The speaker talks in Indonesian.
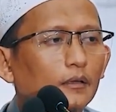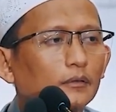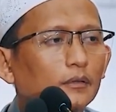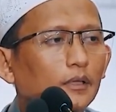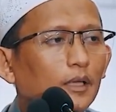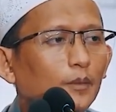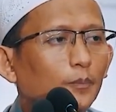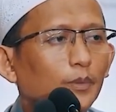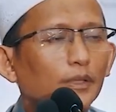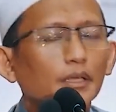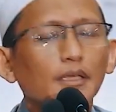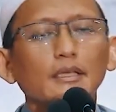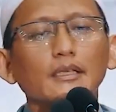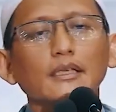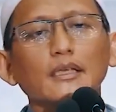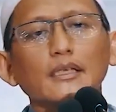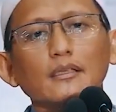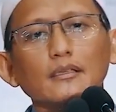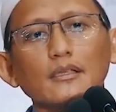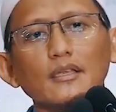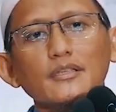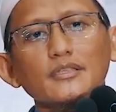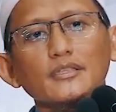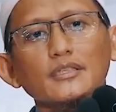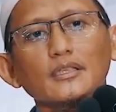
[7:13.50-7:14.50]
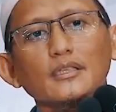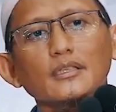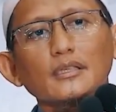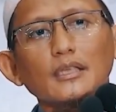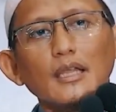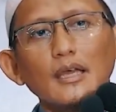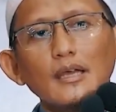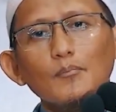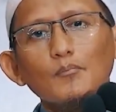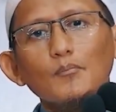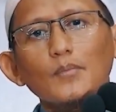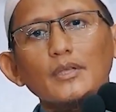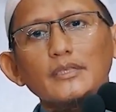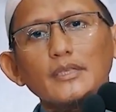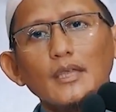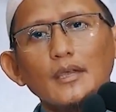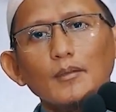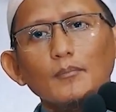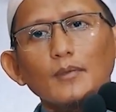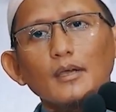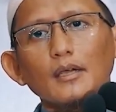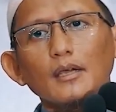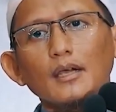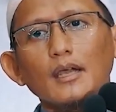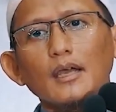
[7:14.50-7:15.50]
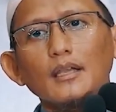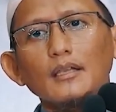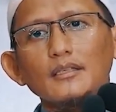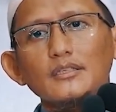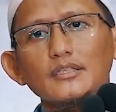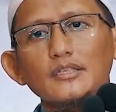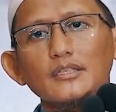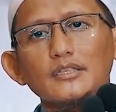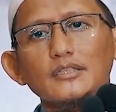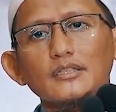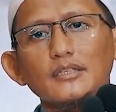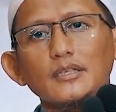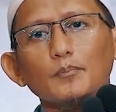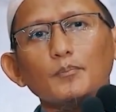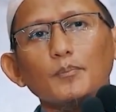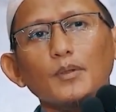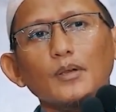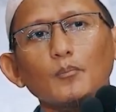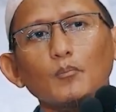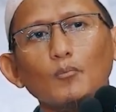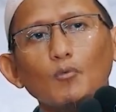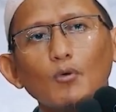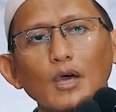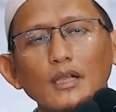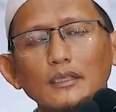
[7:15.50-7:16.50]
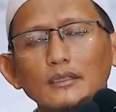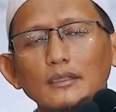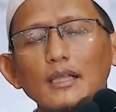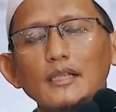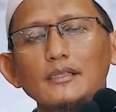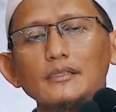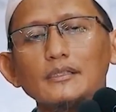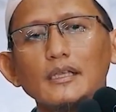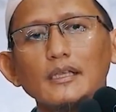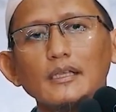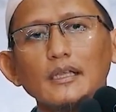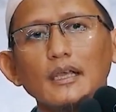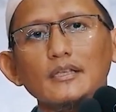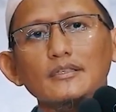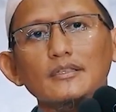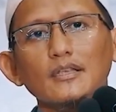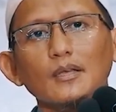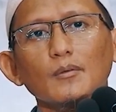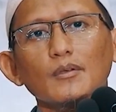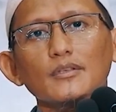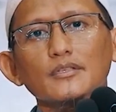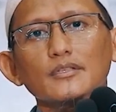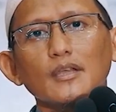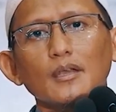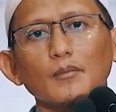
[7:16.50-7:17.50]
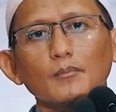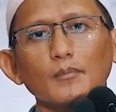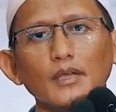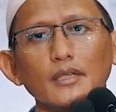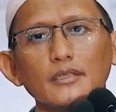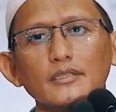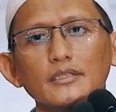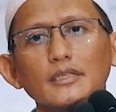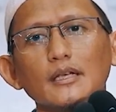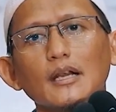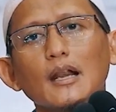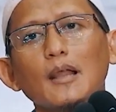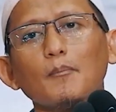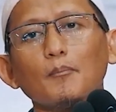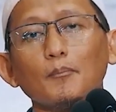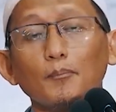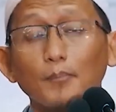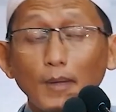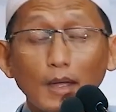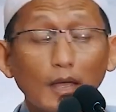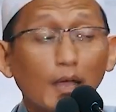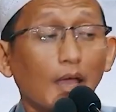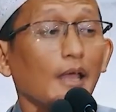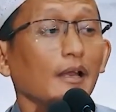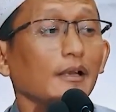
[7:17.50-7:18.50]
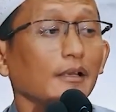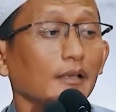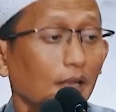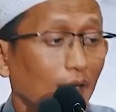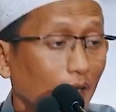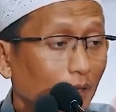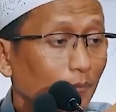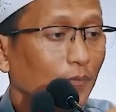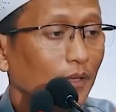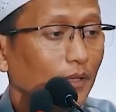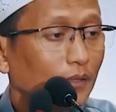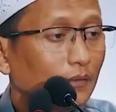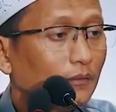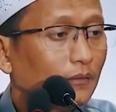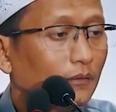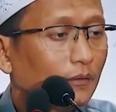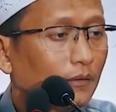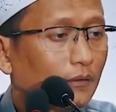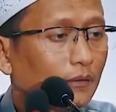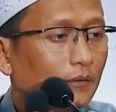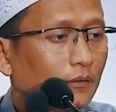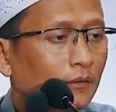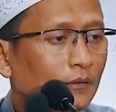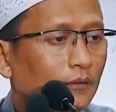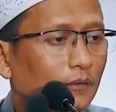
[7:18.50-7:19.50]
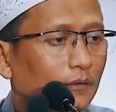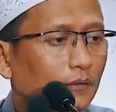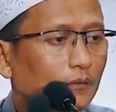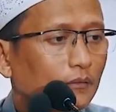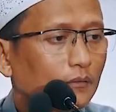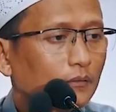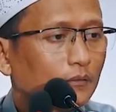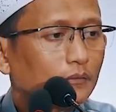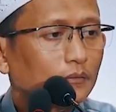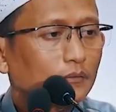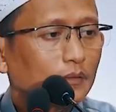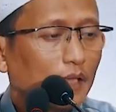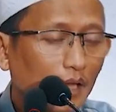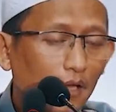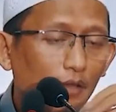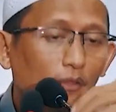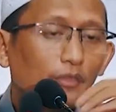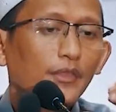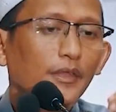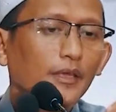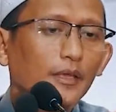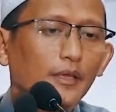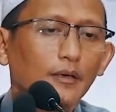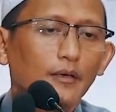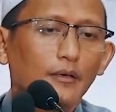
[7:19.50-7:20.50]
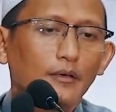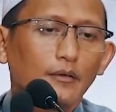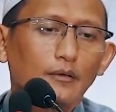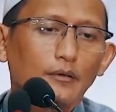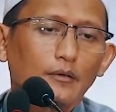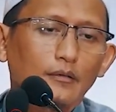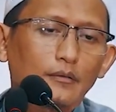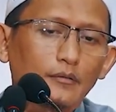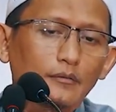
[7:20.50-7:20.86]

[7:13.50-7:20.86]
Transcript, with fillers: Tapi kita sedang menyamakan sisi perbuatannya yang sama-sama serampangan dalam mentahdir.